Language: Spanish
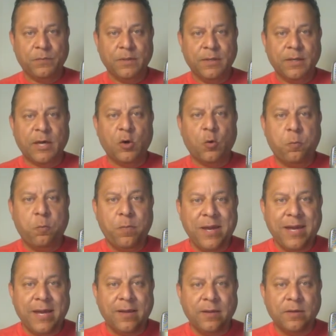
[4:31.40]
que nos
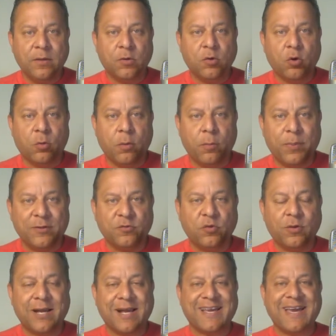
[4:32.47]
vean como
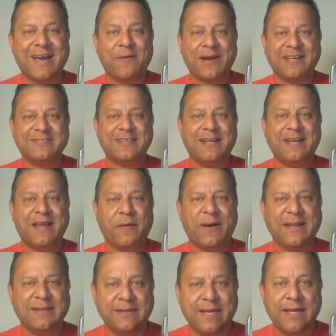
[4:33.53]
personas que abrazan la
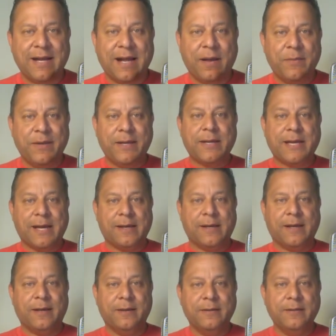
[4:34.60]
bandera
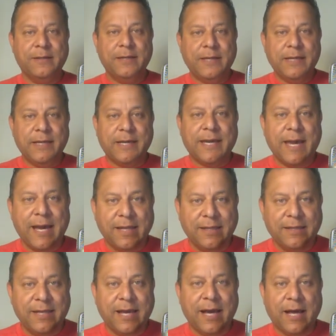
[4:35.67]
americana y que
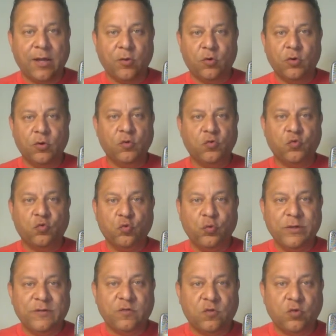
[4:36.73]
han dejado
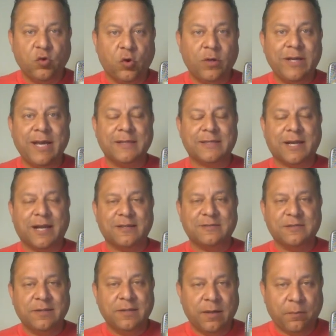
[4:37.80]
su historia
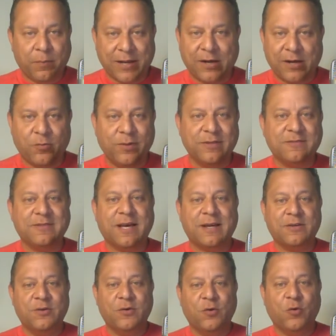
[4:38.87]
atrás para
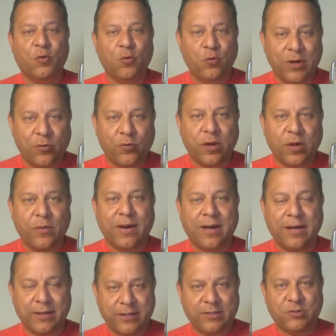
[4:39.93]
comenzar una
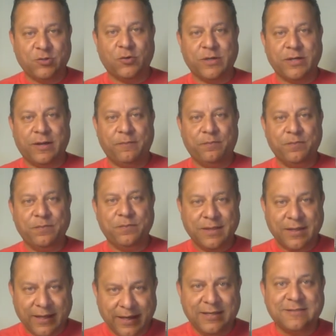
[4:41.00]
nueva historia.
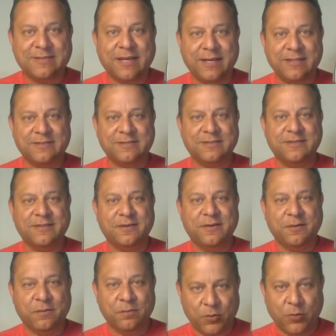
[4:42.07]
Esa es
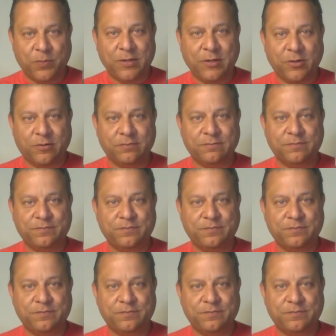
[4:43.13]
mi opinión.